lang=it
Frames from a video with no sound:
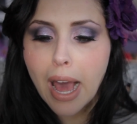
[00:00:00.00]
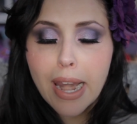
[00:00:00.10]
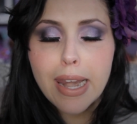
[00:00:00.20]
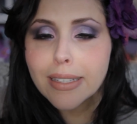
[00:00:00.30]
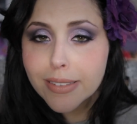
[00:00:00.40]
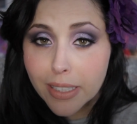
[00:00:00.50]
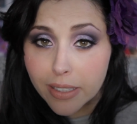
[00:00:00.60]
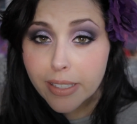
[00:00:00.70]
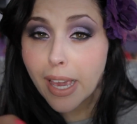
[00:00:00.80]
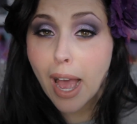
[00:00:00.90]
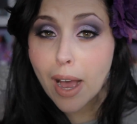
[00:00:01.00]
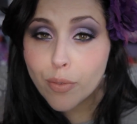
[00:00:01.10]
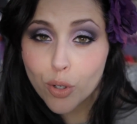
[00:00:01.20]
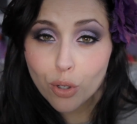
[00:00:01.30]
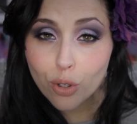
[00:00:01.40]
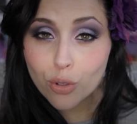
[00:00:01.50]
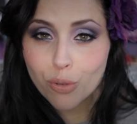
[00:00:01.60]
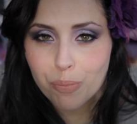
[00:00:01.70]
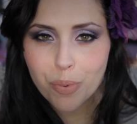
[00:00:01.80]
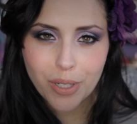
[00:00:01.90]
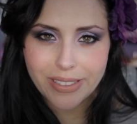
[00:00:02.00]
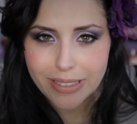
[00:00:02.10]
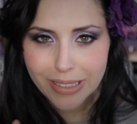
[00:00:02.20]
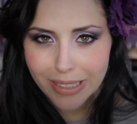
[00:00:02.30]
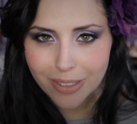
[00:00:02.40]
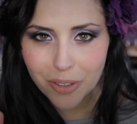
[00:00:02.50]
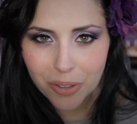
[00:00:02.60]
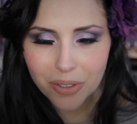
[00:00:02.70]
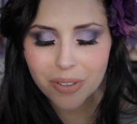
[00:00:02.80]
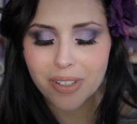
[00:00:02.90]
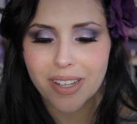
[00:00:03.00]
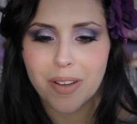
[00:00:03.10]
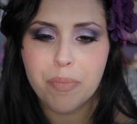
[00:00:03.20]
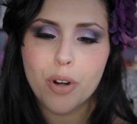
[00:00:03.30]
Allatticchiavo un pochettino, eh,